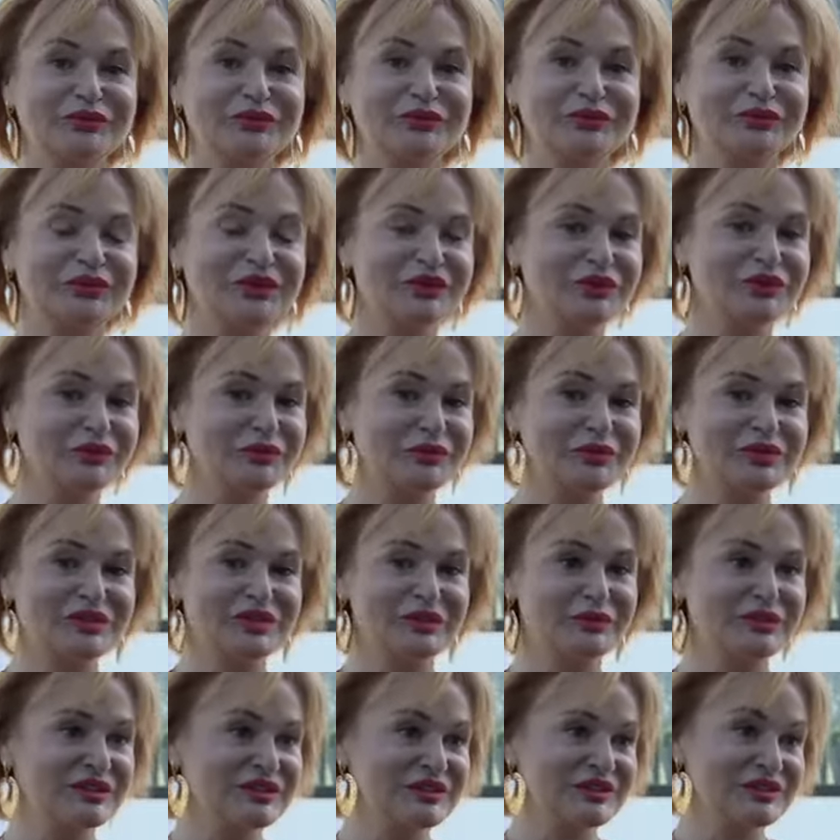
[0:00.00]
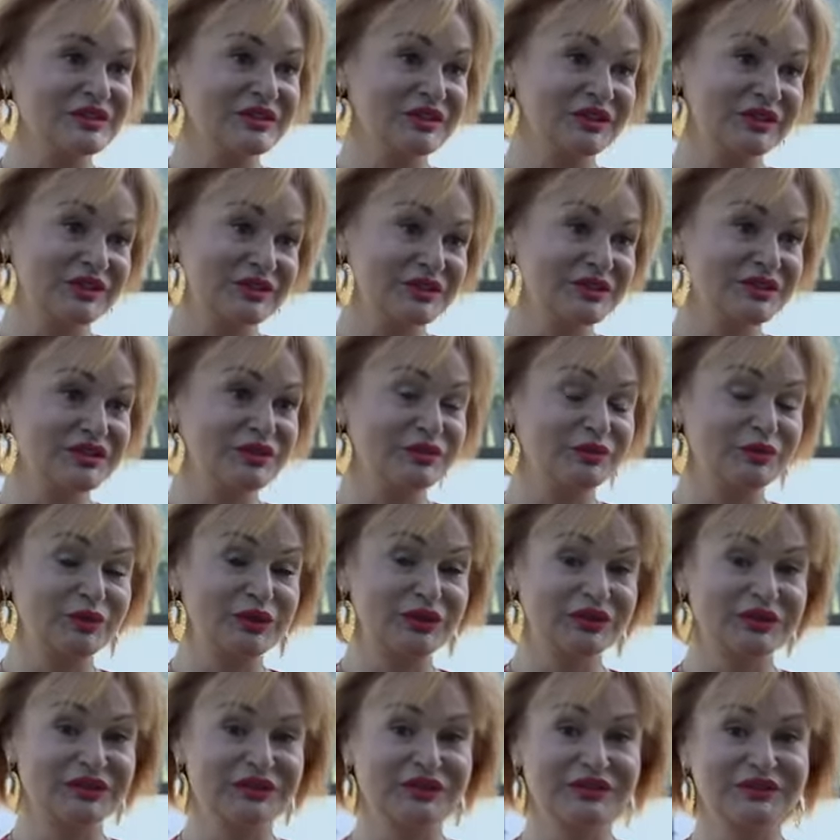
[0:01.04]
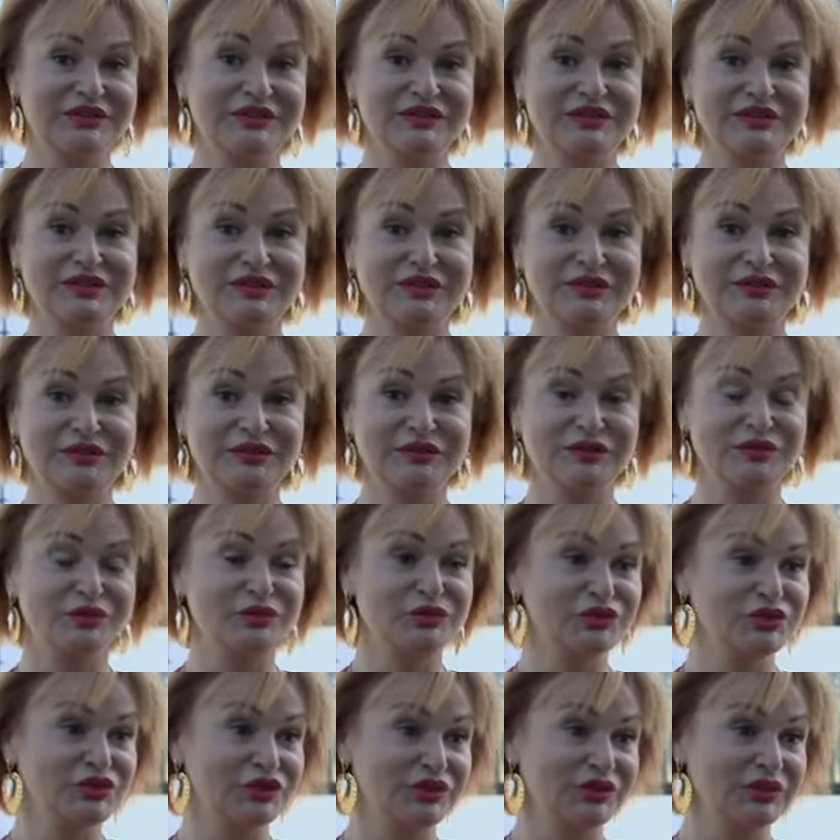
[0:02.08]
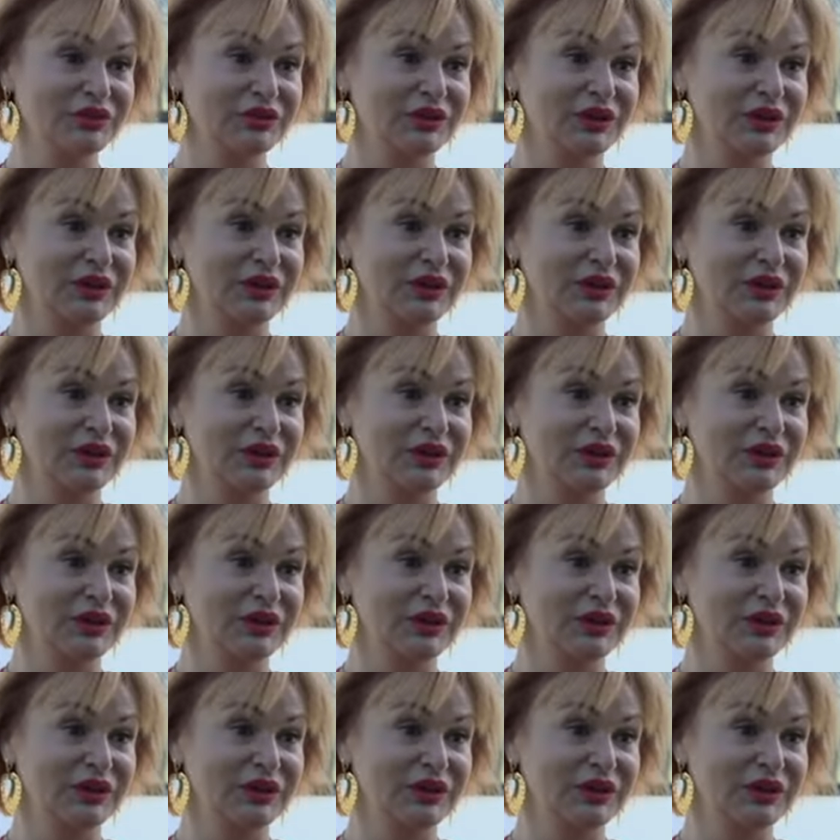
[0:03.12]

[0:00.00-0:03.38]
Меры безопасности, конечно, приняты все возможные,